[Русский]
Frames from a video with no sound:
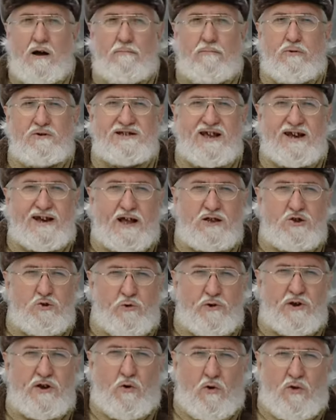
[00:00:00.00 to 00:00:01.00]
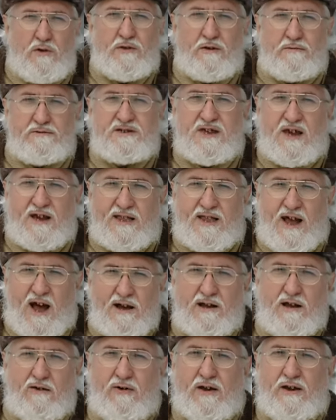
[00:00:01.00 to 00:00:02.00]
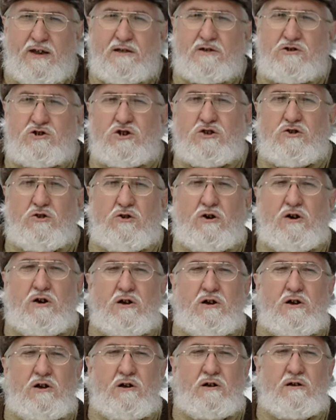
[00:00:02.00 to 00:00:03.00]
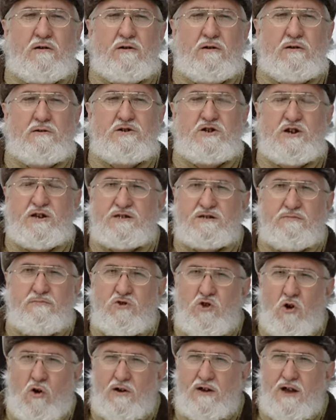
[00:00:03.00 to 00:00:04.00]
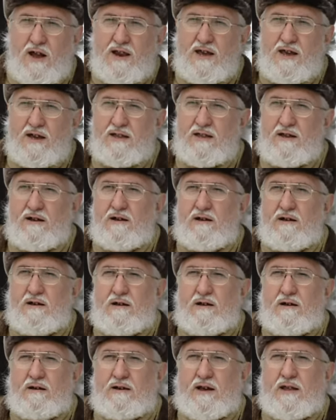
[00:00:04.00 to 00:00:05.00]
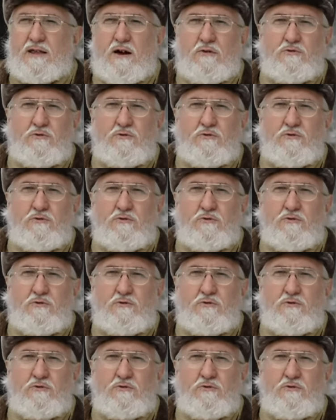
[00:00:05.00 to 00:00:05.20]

после которой он всегда говорил, что через много лет, когда